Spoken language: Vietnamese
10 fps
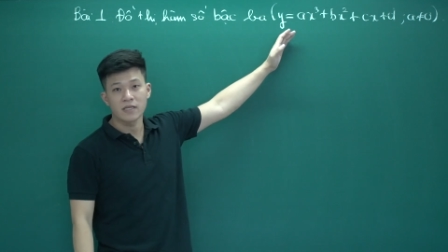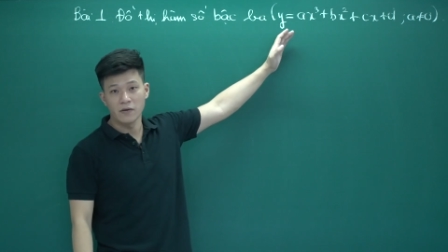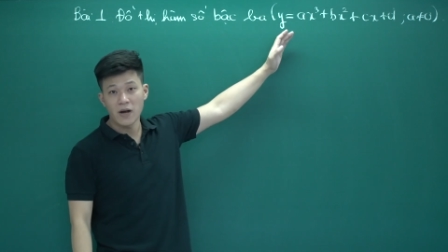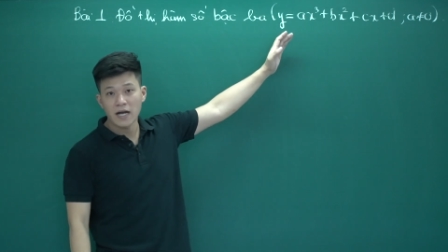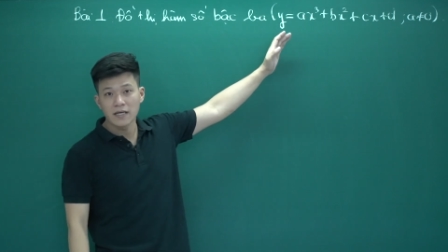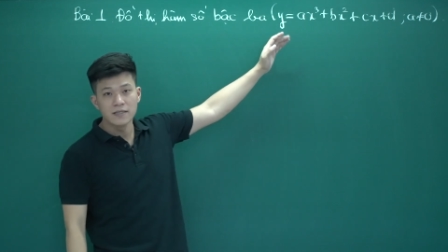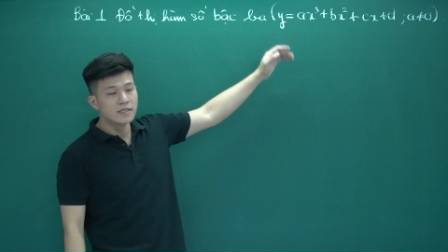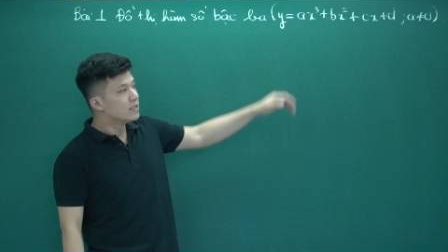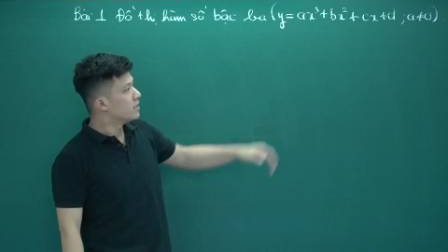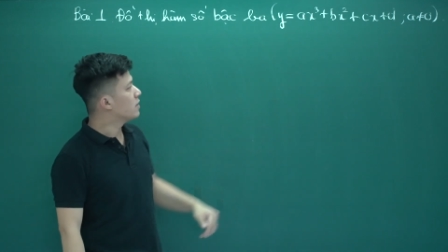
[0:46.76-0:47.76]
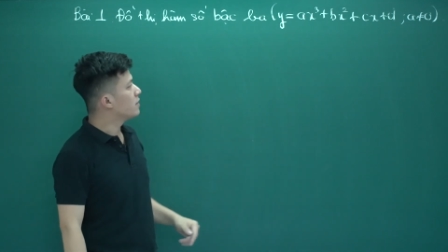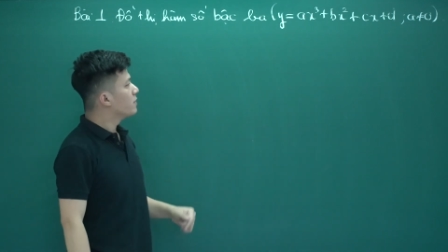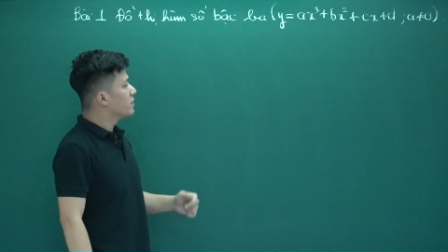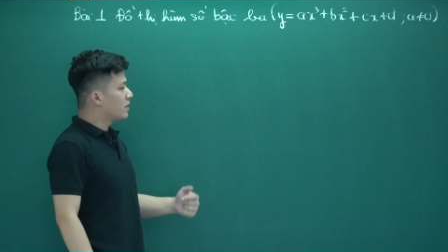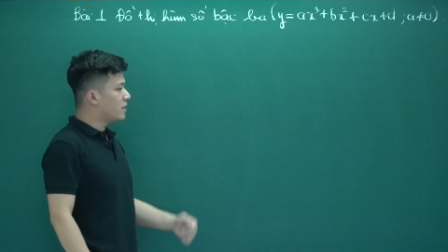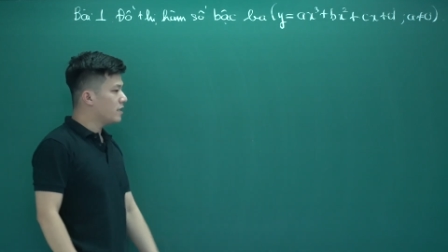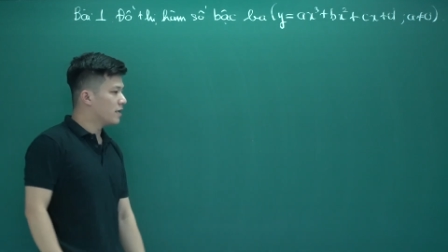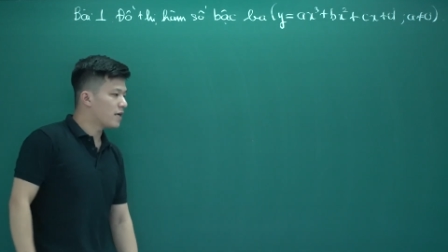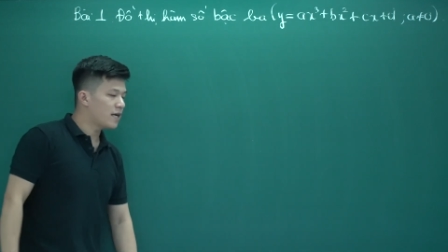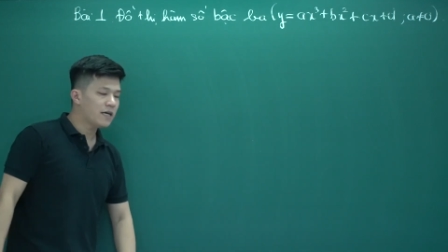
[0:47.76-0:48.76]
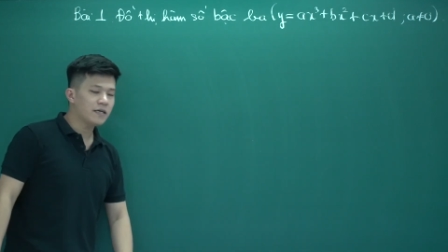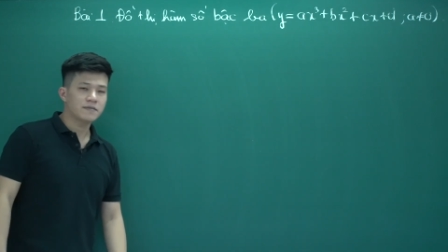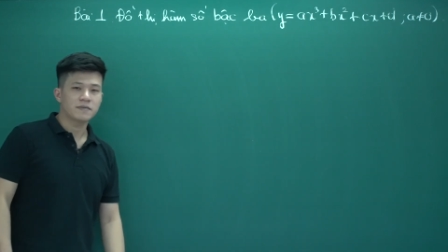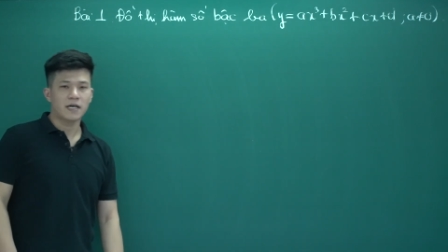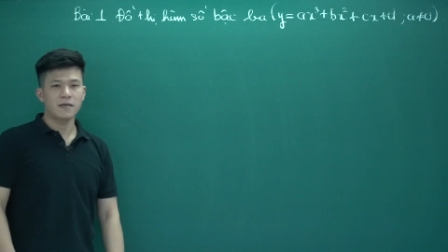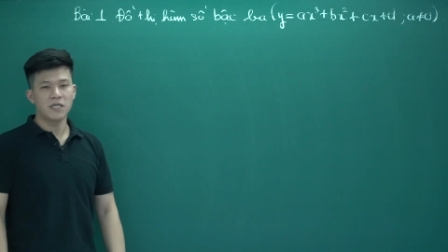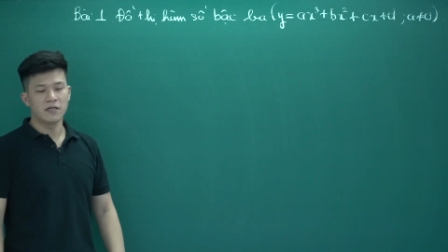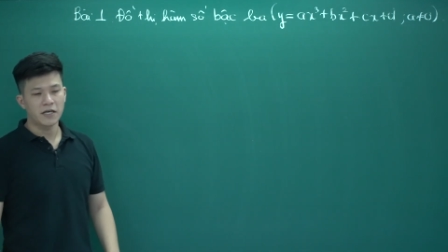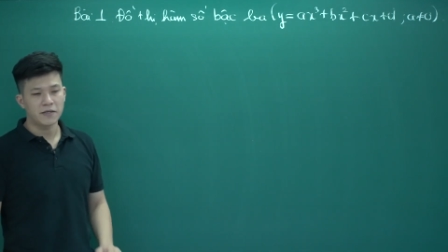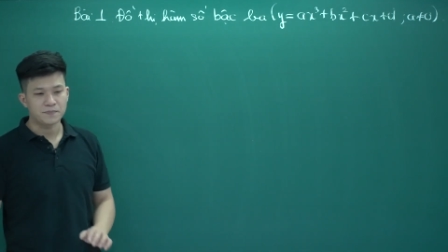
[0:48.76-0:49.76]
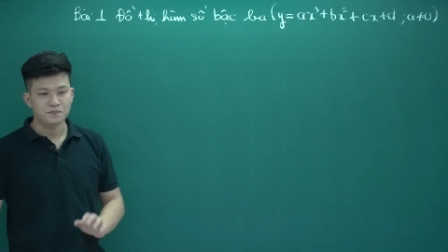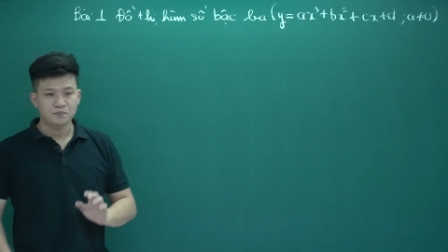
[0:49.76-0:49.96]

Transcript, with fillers: đúng không ạ rồi thế thì ở đây ấy, các em nhớ này